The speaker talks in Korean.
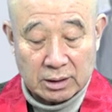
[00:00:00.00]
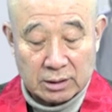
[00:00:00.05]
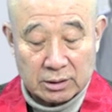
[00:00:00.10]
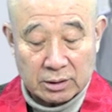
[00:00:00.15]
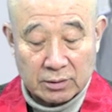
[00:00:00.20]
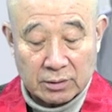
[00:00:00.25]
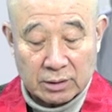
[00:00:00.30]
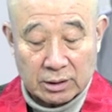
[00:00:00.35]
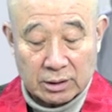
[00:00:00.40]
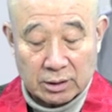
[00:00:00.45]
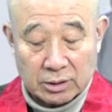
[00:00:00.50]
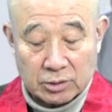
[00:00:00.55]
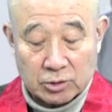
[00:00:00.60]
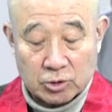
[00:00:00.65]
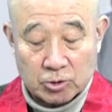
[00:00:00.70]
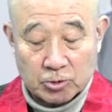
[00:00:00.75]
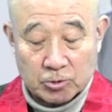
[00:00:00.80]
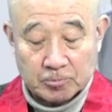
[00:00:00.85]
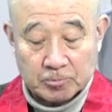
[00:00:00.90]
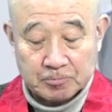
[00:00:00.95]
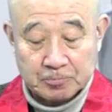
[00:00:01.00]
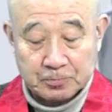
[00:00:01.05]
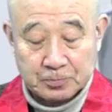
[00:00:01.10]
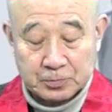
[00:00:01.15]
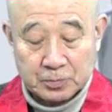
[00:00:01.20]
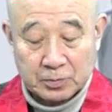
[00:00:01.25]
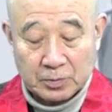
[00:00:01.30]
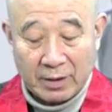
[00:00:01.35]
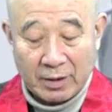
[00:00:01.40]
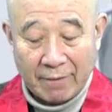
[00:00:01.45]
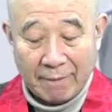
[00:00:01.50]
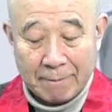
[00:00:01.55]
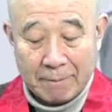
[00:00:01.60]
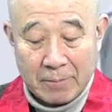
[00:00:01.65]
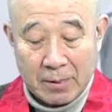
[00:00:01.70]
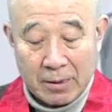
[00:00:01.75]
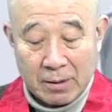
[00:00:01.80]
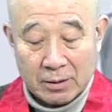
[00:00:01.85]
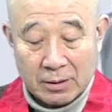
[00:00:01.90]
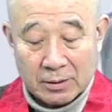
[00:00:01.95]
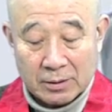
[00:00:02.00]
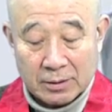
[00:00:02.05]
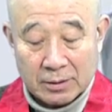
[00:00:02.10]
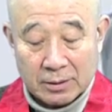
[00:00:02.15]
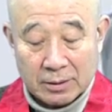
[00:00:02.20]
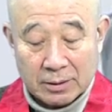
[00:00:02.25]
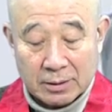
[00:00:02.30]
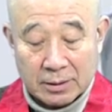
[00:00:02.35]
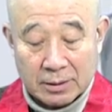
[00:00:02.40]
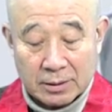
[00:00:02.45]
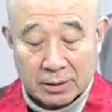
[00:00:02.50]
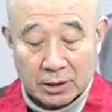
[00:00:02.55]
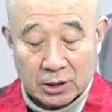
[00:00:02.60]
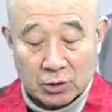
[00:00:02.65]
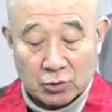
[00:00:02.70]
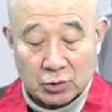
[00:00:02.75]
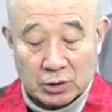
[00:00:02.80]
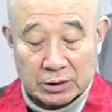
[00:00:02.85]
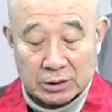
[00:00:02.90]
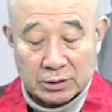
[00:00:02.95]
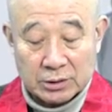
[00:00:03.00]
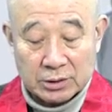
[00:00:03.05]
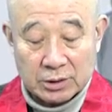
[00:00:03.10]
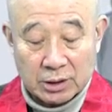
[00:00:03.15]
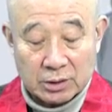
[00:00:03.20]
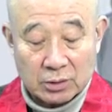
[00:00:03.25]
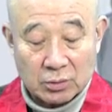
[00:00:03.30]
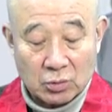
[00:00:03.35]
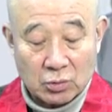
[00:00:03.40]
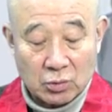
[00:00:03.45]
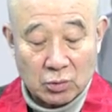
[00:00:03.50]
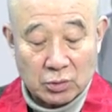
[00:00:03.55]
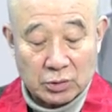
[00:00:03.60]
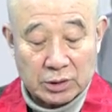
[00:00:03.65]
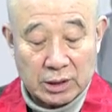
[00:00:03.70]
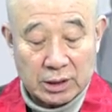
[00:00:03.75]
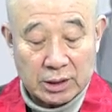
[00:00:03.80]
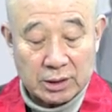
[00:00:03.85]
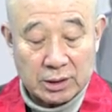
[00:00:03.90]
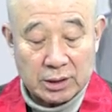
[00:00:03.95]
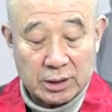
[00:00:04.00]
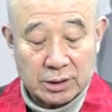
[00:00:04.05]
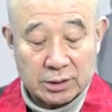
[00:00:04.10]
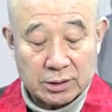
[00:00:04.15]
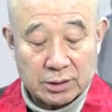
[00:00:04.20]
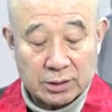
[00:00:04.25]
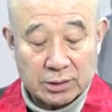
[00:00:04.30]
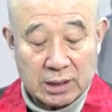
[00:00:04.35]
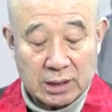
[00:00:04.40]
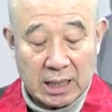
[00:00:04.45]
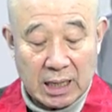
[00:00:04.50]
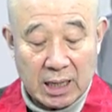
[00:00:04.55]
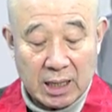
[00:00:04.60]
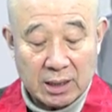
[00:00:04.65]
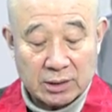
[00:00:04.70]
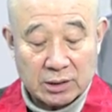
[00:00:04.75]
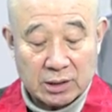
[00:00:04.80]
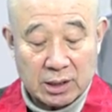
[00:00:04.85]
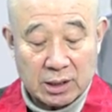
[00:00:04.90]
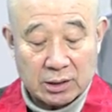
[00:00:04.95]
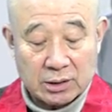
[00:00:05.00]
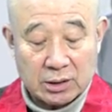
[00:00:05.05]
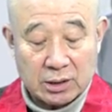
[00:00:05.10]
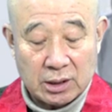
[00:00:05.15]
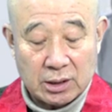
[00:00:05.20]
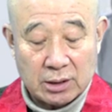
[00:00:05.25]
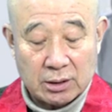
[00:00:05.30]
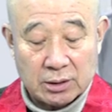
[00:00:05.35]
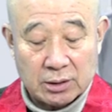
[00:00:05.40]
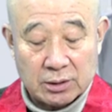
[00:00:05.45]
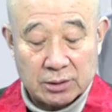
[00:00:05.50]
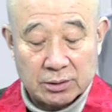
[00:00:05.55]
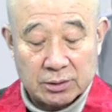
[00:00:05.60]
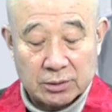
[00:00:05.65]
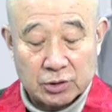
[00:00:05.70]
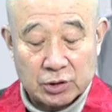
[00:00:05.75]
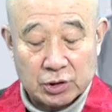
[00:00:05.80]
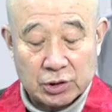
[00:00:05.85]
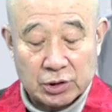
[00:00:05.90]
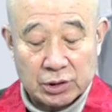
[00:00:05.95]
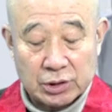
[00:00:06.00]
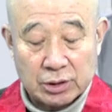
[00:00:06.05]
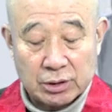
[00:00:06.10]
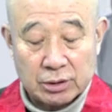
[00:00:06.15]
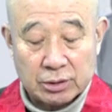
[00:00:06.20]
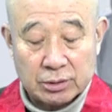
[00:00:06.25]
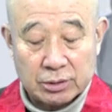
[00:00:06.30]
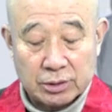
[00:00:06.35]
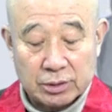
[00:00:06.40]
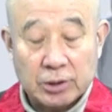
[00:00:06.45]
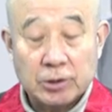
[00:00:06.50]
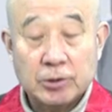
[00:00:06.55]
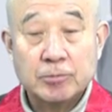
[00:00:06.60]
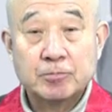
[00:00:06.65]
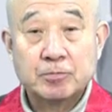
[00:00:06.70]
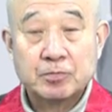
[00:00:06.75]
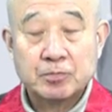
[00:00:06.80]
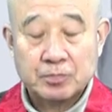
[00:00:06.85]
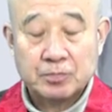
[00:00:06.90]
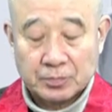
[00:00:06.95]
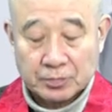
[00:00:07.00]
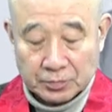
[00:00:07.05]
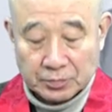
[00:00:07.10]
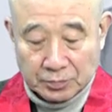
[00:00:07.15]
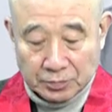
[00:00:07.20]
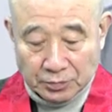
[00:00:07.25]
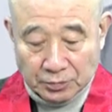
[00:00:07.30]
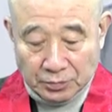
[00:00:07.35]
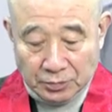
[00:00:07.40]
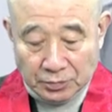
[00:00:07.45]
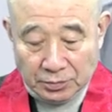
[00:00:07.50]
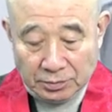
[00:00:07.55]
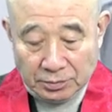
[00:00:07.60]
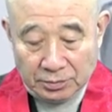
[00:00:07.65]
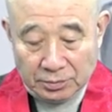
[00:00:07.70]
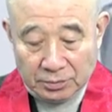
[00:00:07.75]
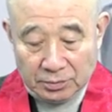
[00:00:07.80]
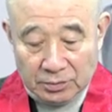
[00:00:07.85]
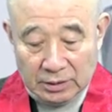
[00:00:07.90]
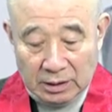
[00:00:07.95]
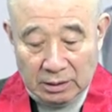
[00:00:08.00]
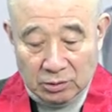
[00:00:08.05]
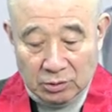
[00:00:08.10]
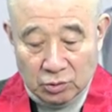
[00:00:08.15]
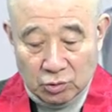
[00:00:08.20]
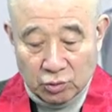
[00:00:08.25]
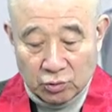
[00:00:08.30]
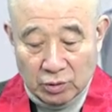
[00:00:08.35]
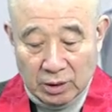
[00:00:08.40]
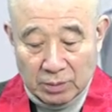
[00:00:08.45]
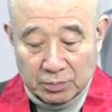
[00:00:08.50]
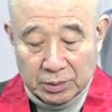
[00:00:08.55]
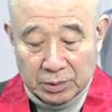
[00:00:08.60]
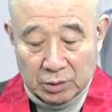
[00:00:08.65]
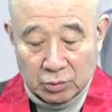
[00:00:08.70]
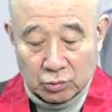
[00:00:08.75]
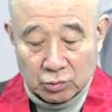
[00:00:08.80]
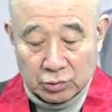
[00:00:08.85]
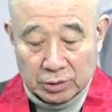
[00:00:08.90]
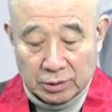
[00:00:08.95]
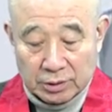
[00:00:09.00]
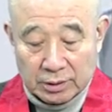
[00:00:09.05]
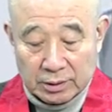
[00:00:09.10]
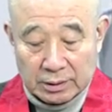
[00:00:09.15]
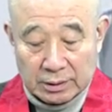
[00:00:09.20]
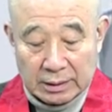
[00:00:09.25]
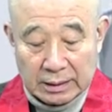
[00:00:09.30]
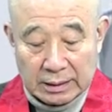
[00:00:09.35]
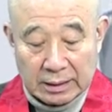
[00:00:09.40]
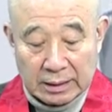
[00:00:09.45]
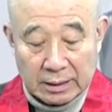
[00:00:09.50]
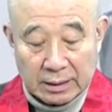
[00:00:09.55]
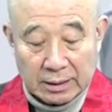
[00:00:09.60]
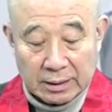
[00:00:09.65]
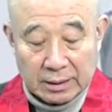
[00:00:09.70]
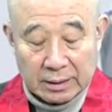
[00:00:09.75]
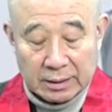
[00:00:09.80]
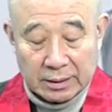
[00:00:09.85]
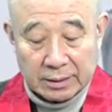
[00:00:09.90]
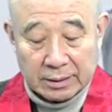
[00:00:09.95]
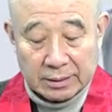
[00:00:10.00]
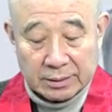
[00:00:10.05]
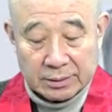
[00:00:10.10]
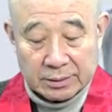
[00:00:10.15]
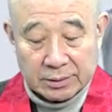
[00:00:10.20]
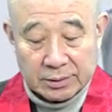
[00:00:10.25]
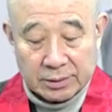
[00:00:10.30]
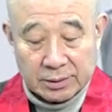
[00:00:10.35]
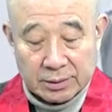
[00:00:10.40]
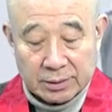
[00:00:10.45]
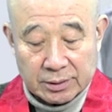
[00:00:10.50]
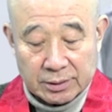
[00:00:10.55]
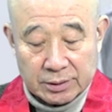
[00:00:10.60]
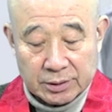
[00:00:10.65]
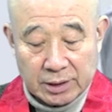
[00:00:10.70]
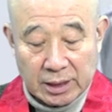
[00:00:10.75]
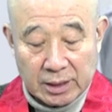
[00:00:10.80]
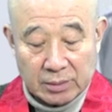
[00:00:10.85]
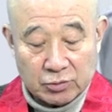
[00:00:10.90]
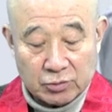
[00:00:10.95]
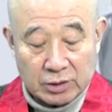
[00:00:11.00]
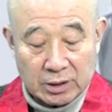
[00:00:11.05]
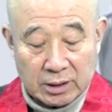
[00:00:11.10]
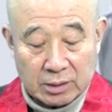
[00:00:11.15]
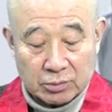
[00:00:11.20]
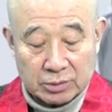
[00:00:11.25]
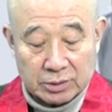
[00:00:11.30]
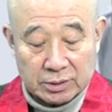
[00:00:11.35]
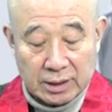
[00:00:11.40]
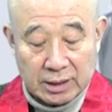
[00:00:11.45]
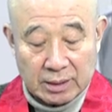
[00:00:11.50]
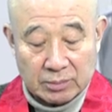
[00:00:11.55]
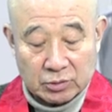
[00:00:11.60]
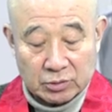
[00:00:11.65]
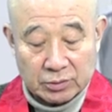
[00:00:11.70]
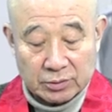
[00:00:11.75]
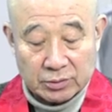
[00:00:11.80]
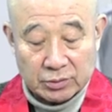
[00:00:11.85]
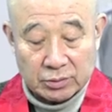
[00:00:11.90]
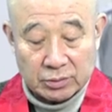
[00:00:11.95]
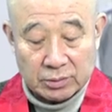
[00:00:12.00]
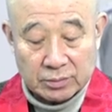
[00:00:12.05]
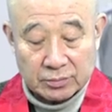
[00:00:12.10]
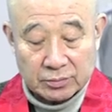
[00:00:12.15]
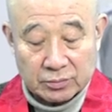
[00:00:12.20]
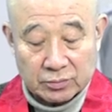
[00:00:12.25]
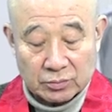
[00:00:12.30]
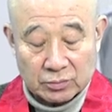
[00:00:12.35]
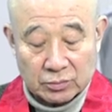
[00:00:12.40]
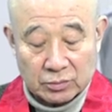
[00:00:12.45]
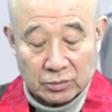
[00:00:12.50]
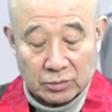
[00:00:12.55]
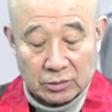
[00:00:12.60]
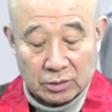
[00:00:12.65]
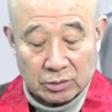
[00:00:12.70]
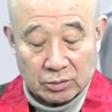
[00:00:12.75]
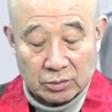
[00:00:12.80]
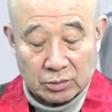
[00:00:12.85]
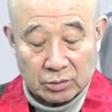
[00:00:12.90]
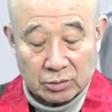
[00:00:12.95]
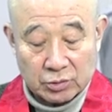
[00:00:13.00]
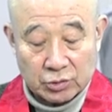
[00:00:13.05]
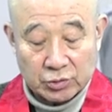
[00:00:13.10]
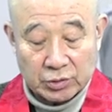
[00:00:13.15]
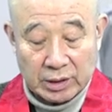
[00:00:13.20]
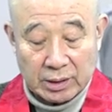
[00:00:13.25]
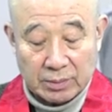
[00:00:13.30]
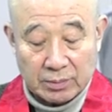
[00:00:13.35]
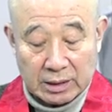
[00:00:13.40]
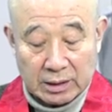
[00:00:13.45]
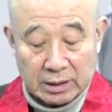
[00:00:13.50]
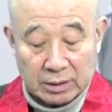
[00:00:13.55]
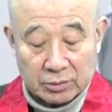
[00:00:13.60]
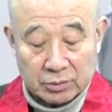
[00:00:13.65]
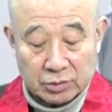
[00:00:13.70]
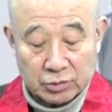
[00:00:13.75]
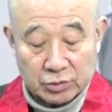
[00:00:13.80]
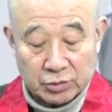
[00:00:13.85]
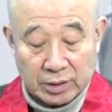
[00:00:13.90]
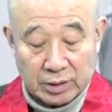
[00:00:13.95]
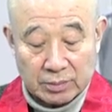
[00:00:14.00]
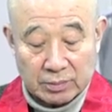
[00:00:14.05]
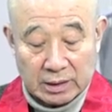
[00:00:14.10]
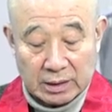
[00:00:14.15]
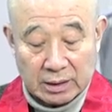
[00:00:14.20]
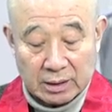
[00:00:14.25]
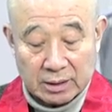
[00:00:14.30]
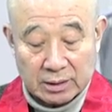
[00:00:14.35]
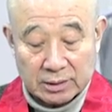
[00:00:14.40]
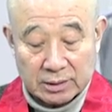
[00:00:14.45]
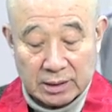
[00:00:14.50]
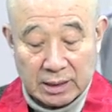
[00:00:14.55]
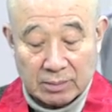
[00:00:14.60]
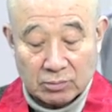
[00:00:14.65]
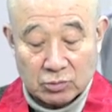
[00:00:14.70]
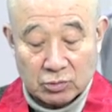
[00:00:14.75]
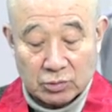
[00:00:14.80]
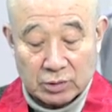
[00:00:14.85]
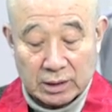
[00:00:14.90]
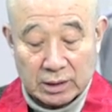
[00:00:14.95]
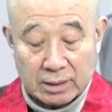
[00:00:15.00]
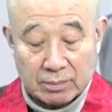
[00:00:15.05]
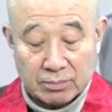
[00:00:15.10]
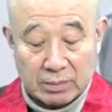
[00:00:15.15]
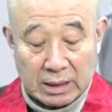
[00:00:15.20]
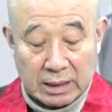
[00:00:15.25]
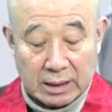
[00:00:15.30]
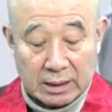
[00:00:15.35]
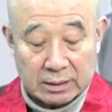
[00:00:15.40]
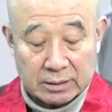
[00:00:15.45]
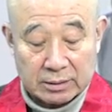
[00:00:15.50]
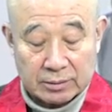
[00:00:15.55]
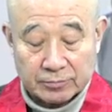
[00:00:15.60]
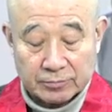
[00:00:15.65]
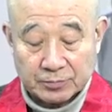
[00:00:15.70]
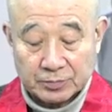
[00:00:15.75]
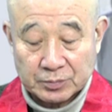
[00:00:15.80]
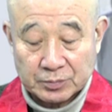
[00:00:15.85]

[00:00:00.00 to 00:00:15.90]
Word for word: 생활을 했죠. 어, 기원 전 5세기에서 4세기에 이르는 시기의 출가 비구들을 예, 사문이라고 그래요. 사문. 음, 슈라마나 그래 슈라마나 사문이란 말은